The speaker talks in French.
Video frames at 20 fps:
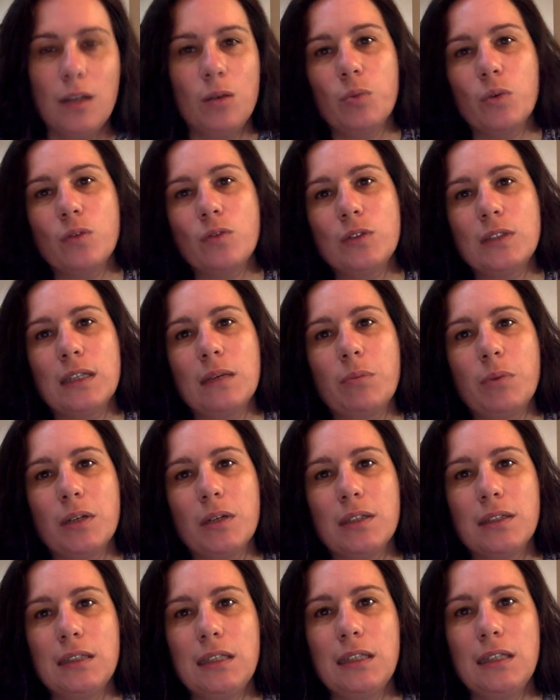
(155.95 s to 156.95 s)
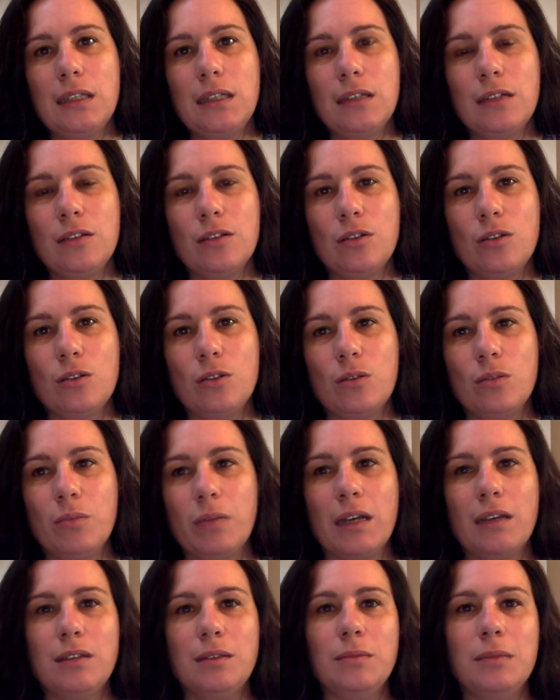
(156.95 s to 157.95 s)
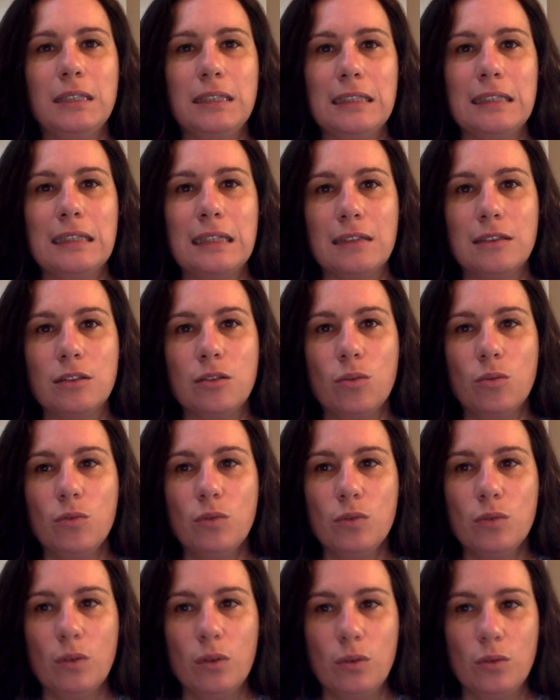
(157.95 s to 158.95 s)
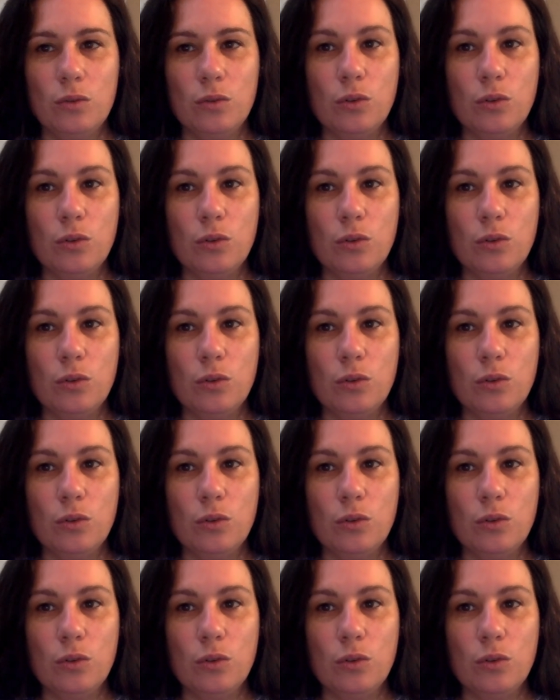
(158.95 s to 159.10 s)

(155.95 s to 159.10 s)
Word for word: pour vous apporter euh, bah, une méditation euh,